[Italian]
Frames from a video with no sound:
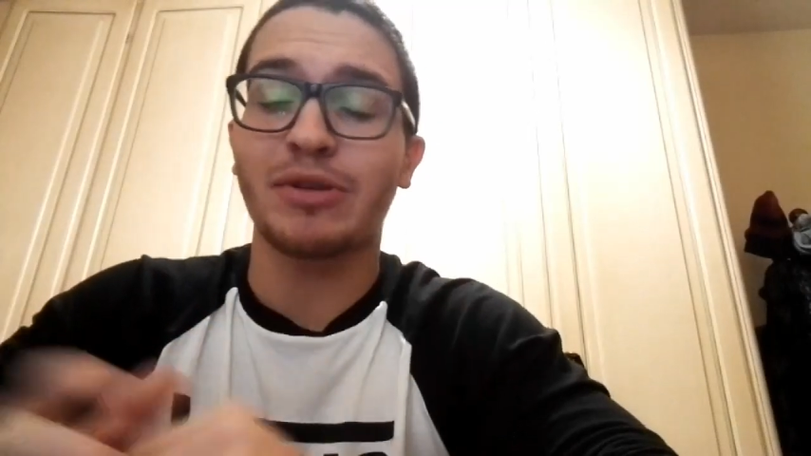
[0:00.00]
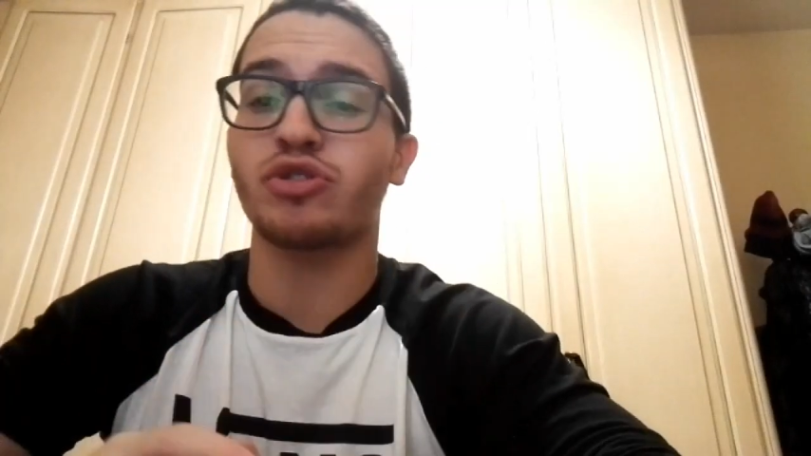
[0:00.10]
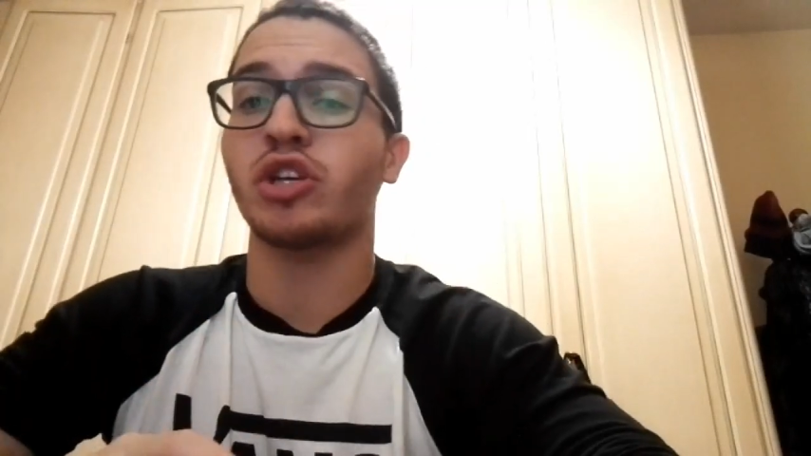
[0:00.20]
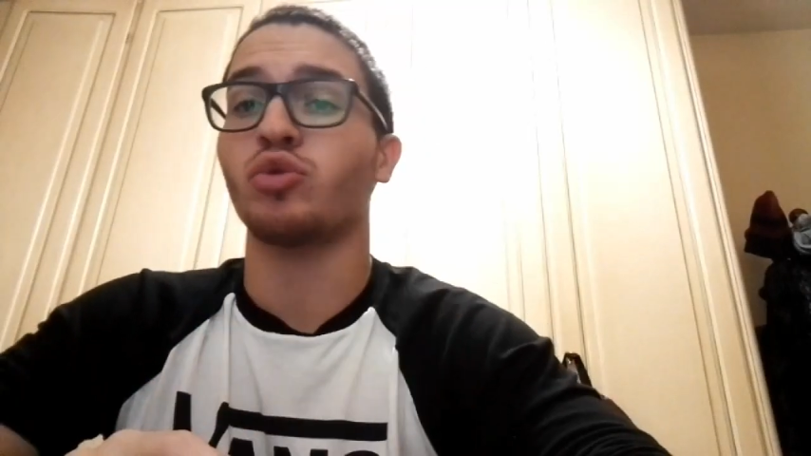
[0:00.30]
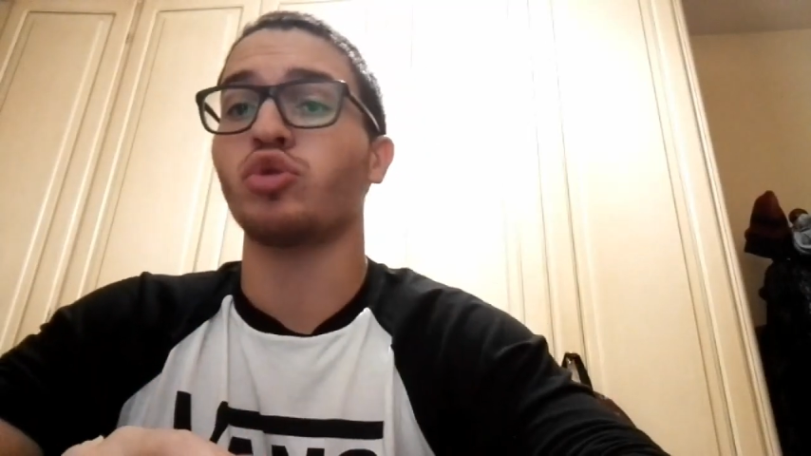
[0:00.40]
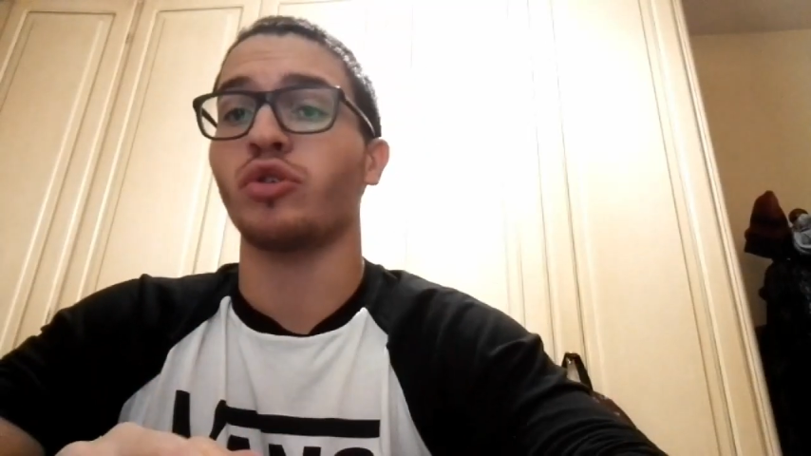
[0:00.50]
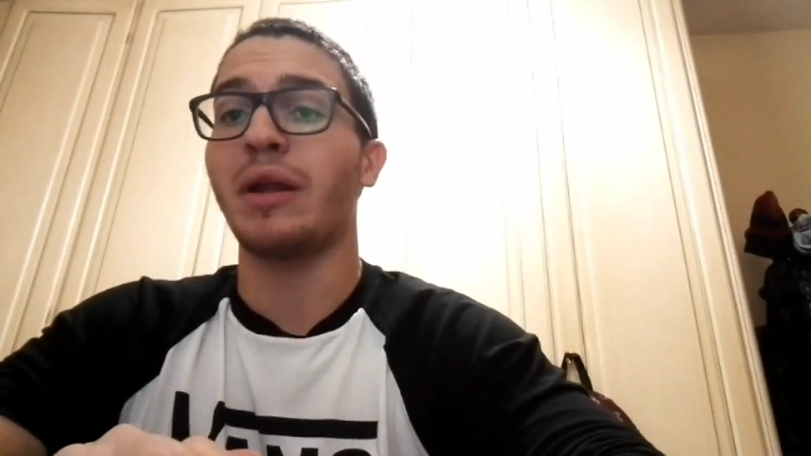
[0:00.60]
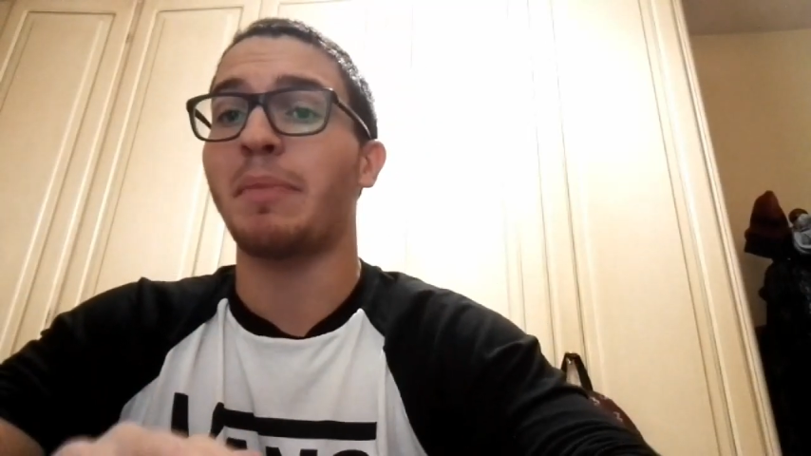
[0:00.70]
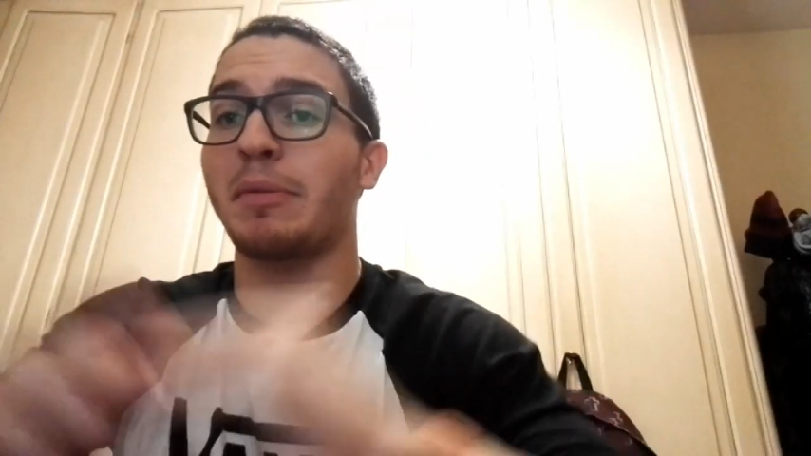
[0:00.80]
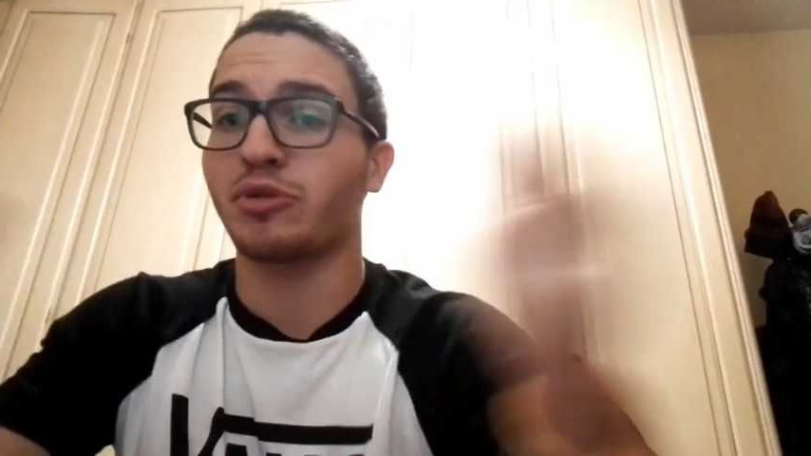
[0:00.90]
ma succede tutto
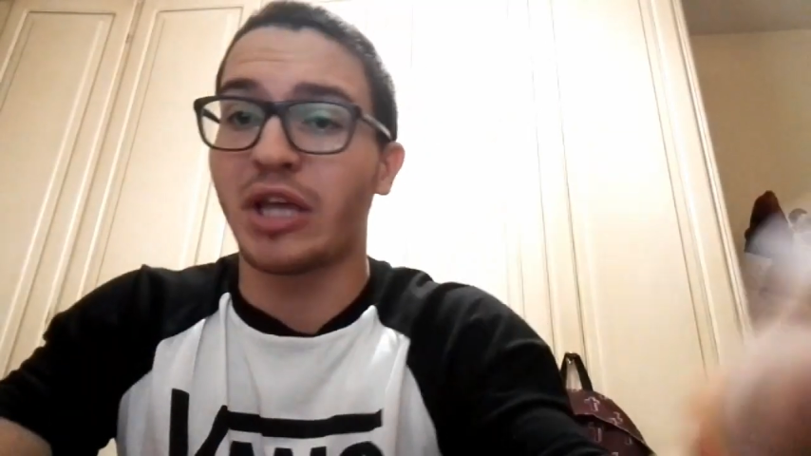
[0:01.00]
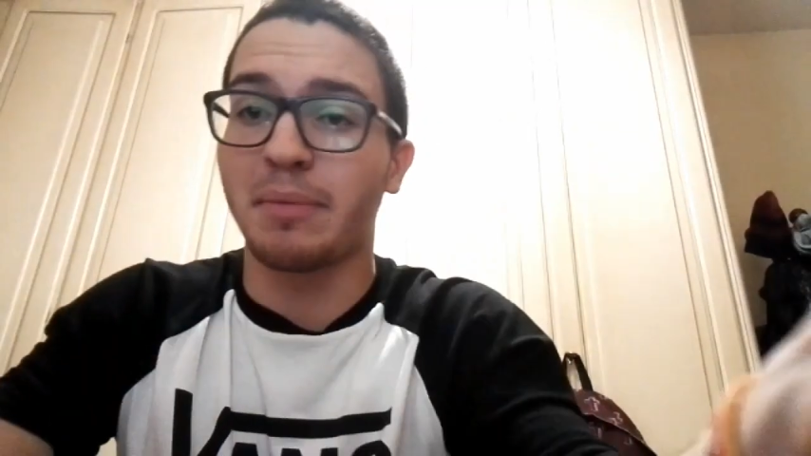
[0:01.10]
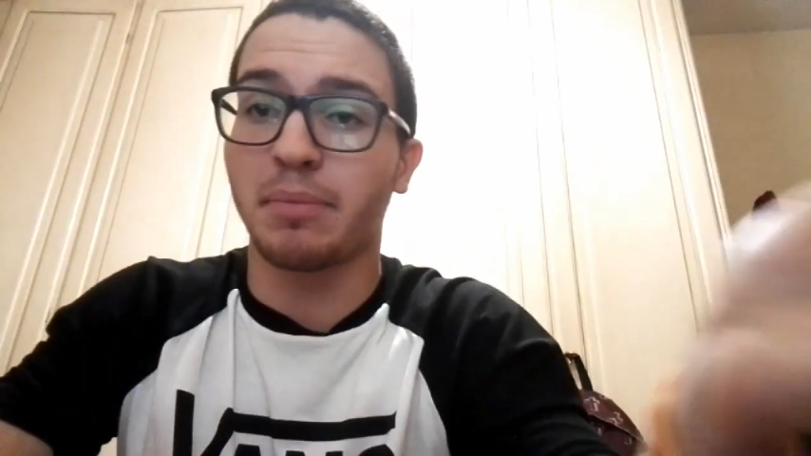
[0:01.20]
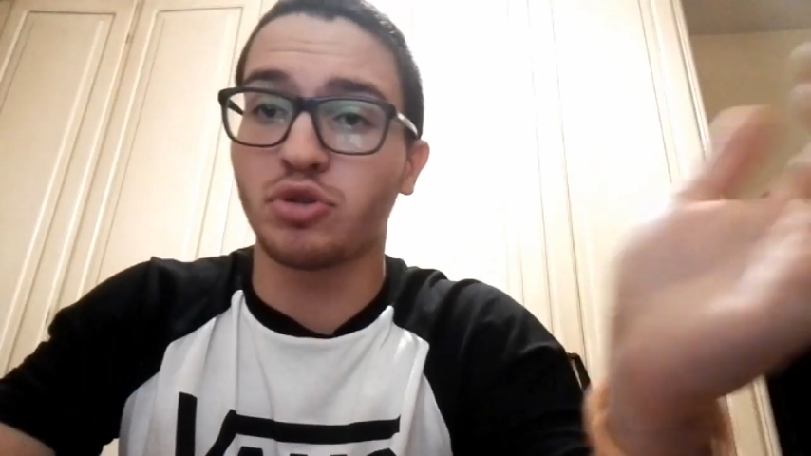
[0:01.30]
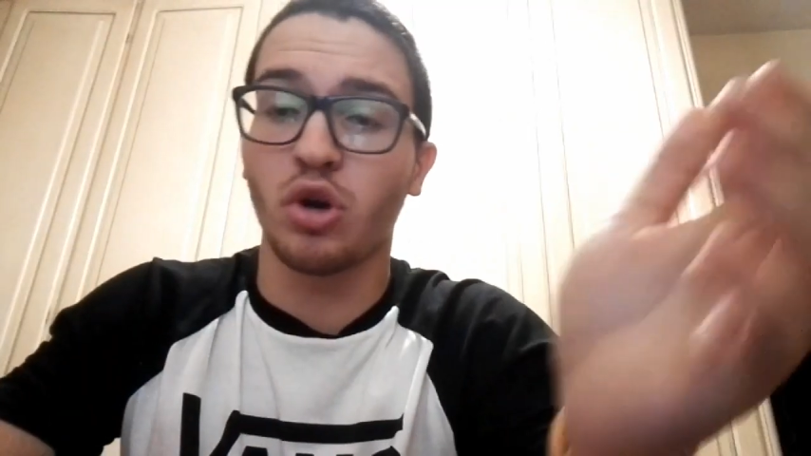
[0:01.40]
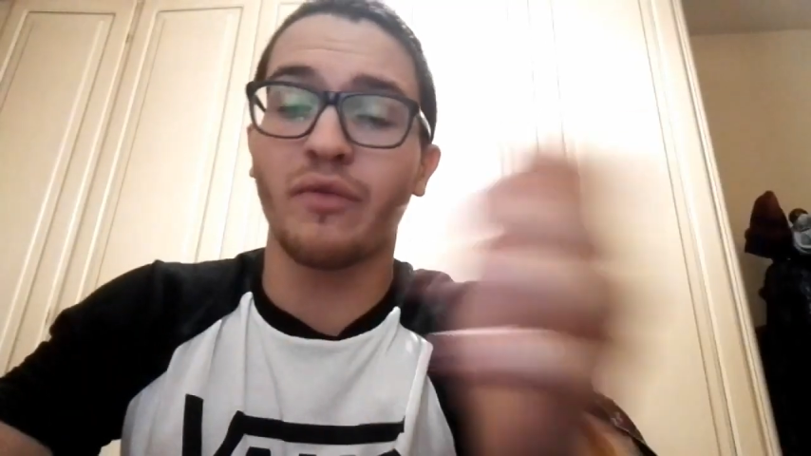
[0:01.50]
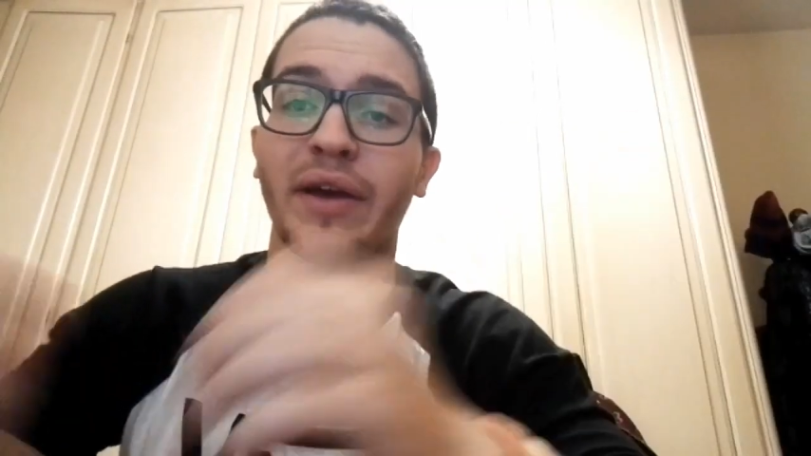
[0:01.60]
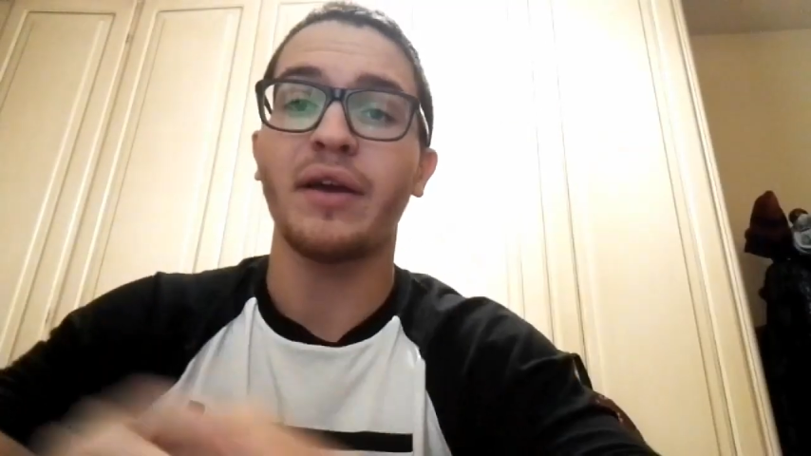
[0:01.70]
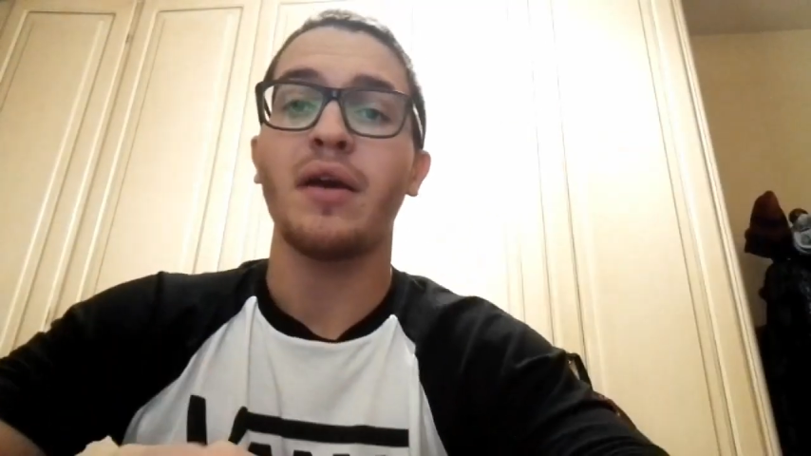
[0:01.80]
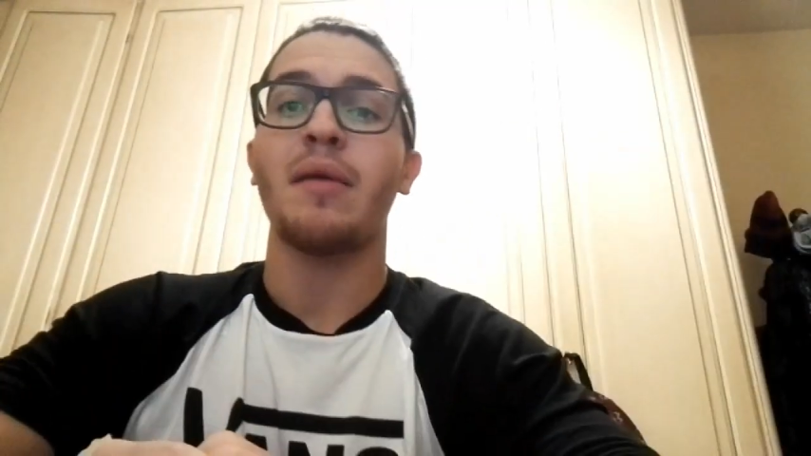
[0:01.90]
nel primo tempo,
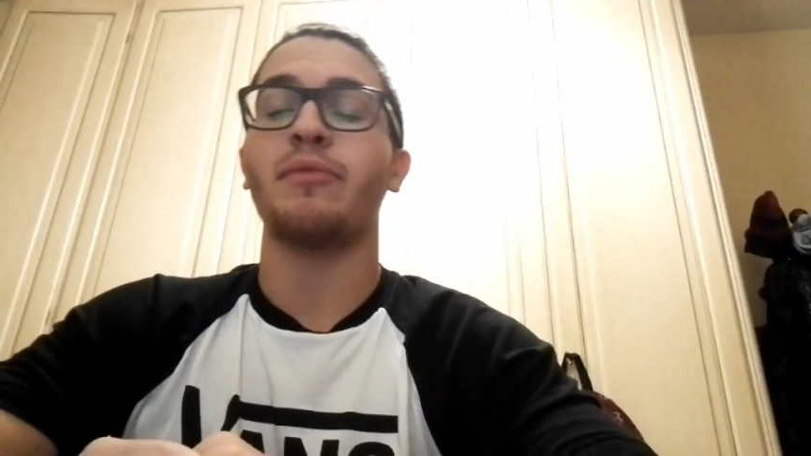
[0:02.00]
dove